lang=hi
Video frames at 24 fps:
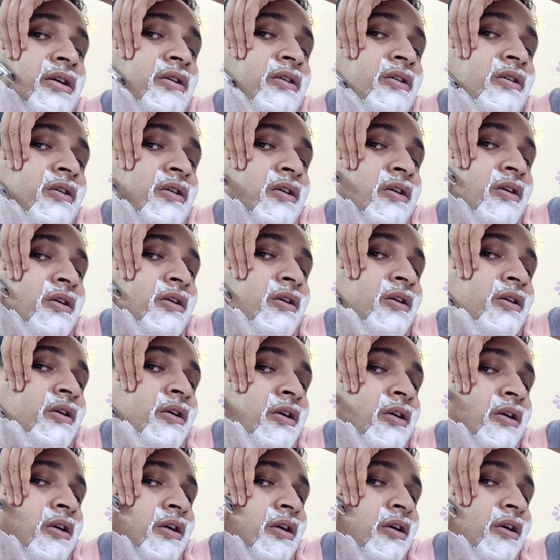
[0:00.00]

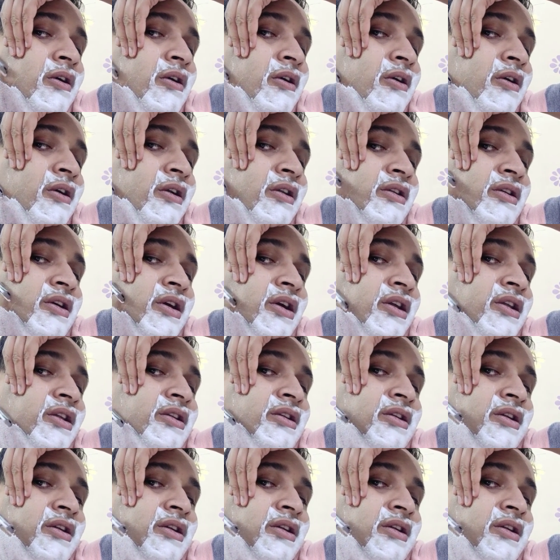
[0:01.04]
स्किन